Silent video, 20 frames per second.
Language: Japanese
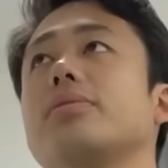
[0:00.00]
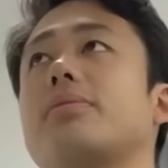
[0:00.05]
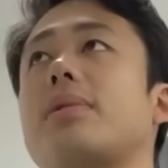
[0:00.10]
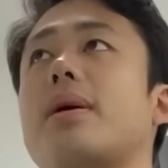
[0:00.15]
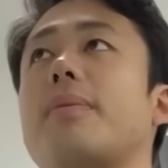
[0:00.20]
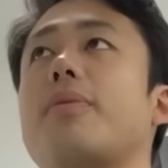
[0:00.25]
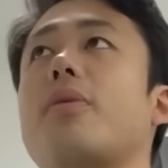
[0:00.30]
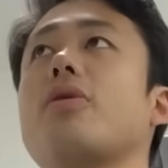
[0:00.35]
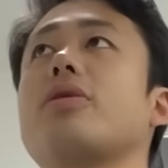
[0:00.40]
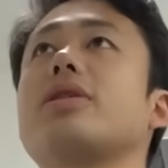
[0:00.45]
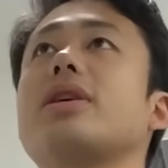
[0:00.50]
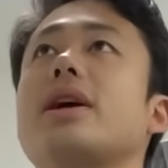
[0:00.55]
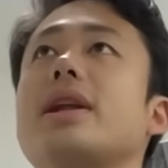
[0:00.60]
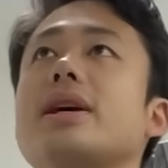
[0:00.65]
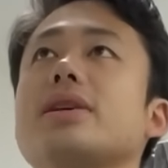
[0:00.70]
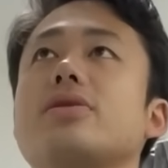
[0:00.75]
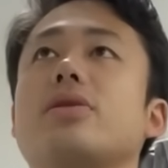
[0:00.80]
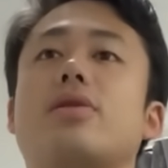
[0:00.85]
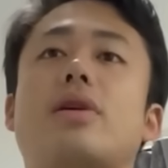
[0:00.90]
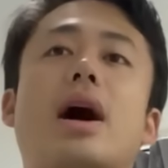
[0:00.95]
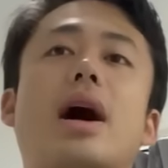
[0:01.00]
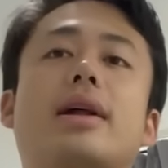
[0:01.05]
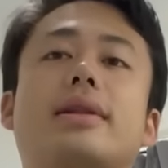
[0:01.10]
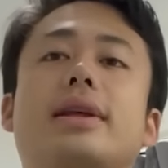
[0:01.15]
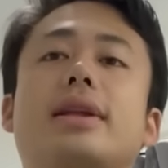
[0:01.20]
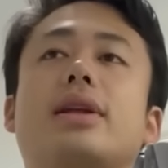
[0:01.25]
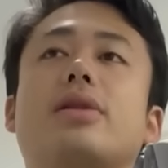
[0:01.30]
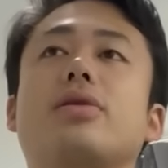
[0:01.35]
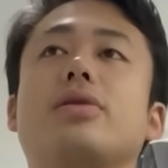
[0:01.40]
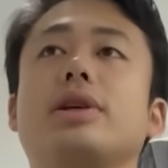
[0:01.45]
まあ僕がねそれを当
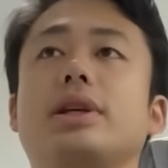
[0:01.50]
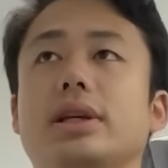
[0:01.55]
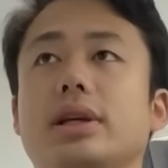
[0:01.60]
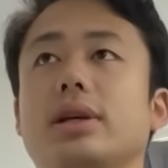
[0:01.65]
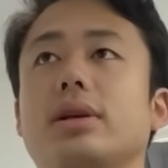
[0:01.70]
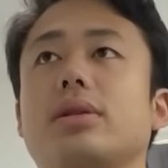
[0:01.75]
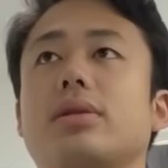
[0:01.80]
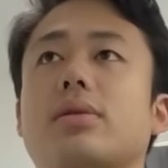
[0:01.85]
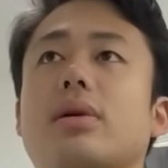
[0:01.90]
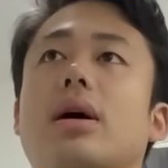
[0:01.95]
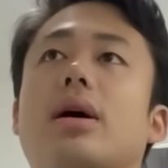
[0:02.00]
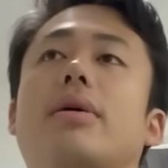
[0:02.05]
てた時とか